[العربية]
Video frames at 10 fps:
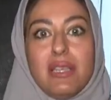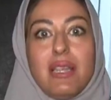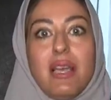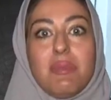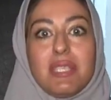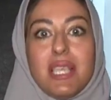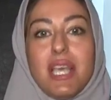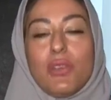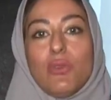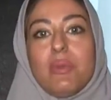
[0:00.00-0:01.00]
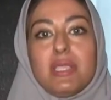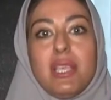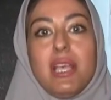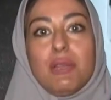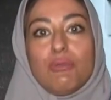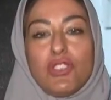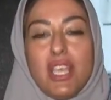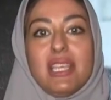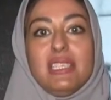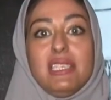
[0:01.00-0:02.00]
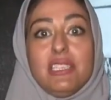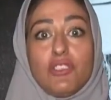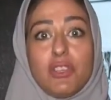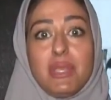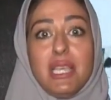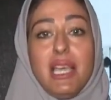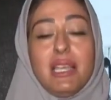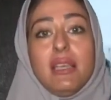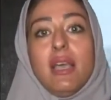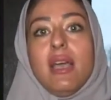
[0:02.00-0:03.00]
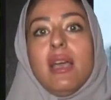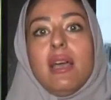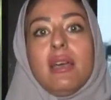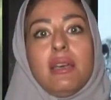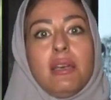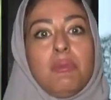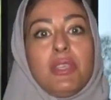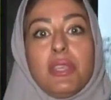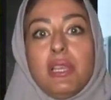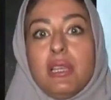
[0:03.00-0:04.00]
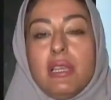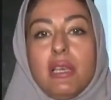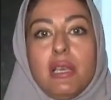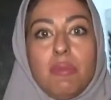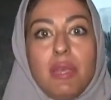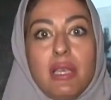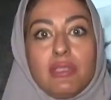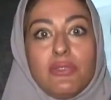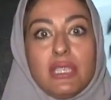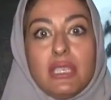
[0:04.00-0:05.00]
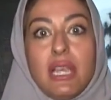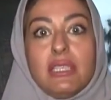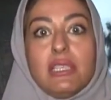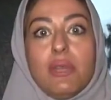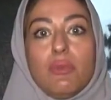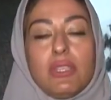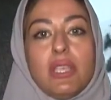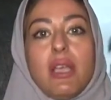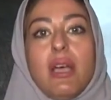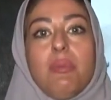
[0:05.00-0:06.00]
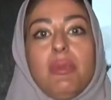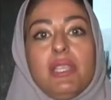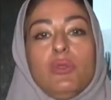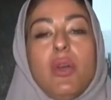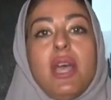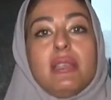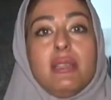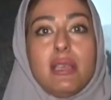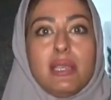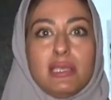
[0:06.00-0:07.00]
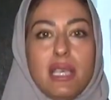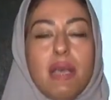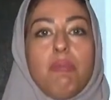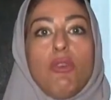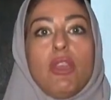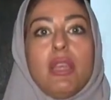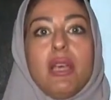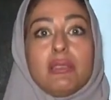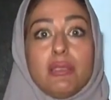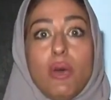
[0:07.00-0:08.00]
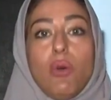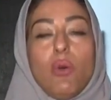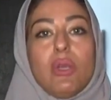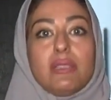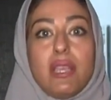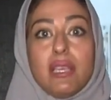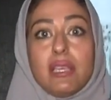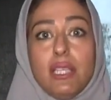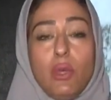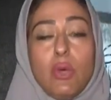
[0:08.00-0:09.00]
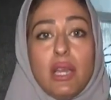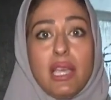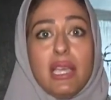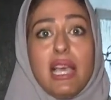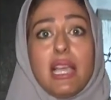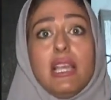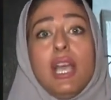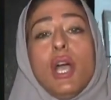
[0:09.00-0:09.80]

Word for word: الله مساك ومساء المشاهدين جميعا أه، مثل أه، ما تفضلت الملتقى بعنوان أه، تامل الضوء وانطلق نحو الخيال